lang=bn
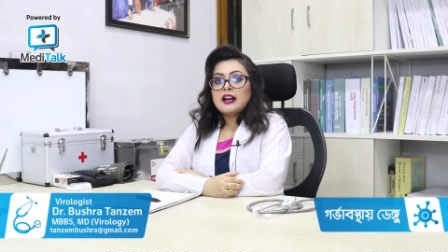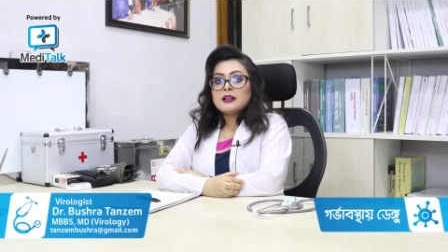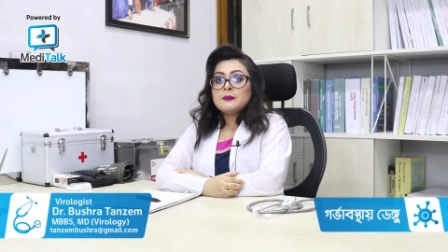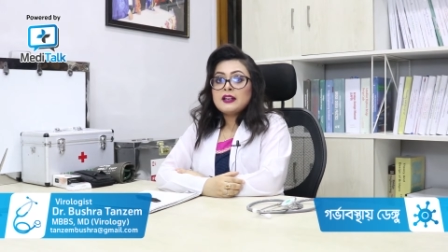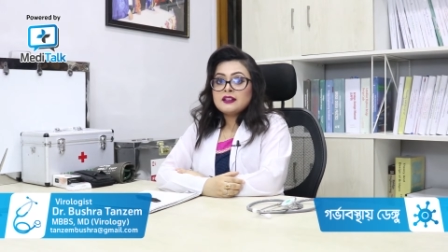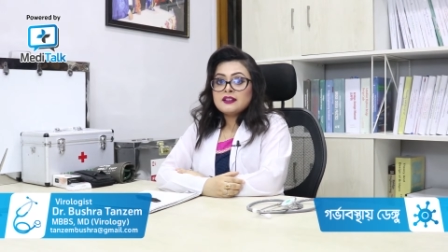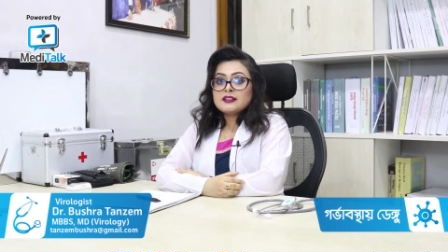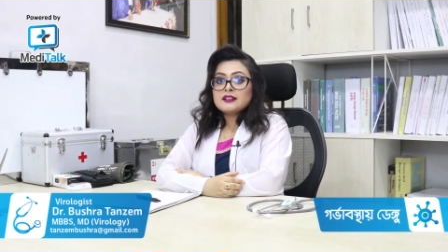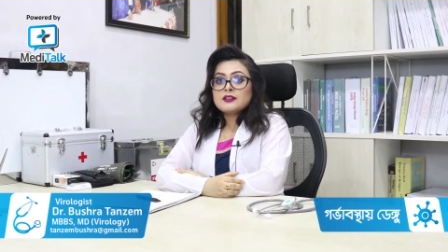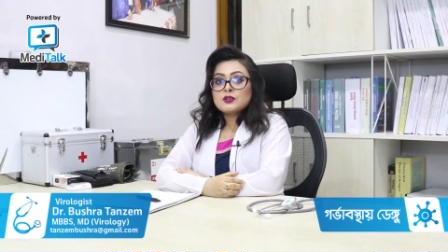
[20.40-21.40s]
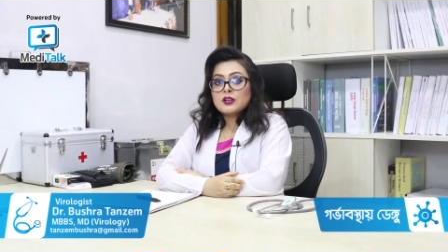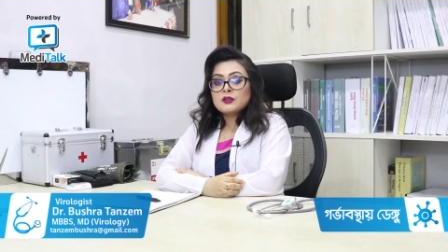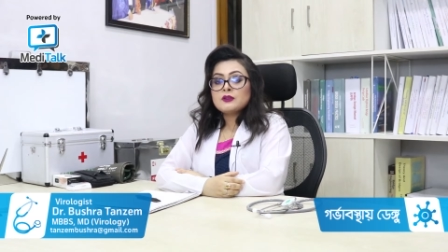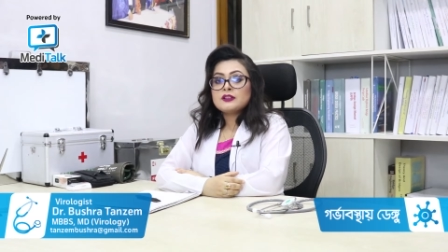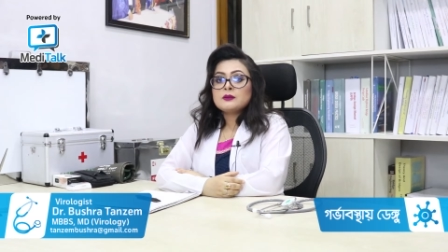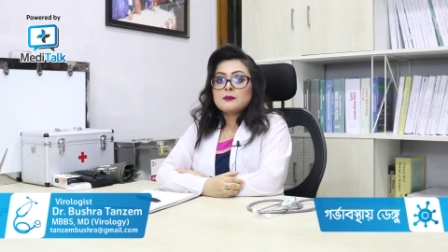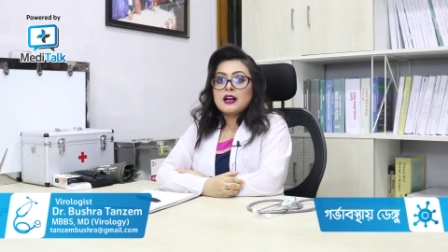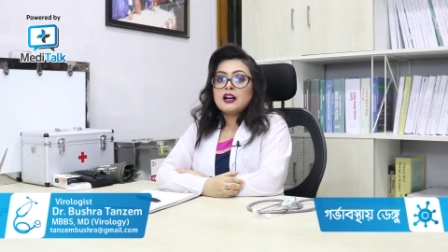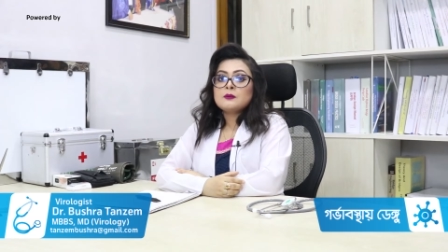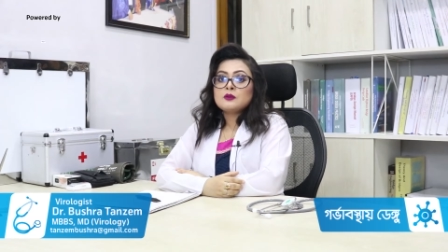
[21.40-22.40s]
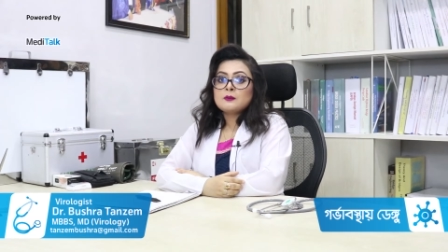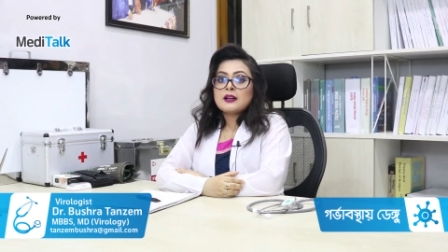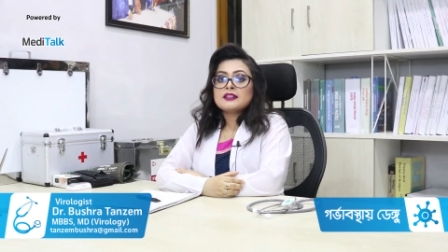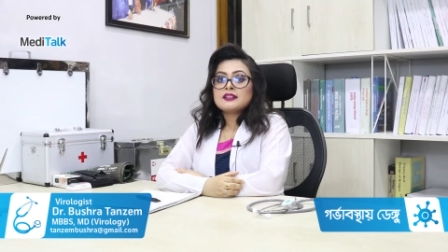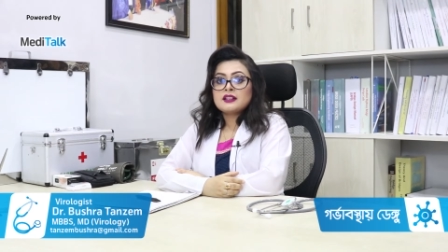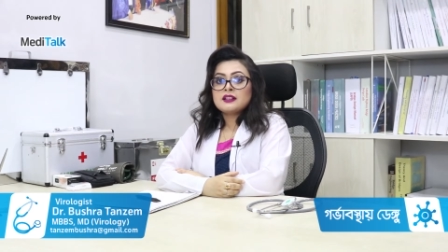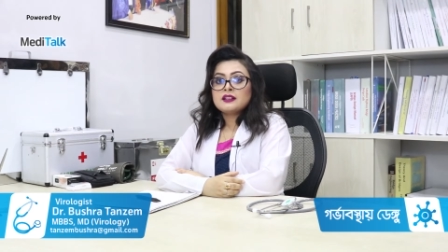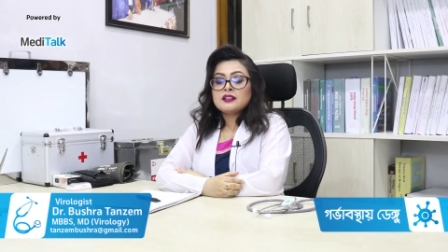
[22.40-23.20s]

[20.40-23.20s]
আর প্রেগনেন্সিতে জ্বর হলে তো মা এবং বাচ্চা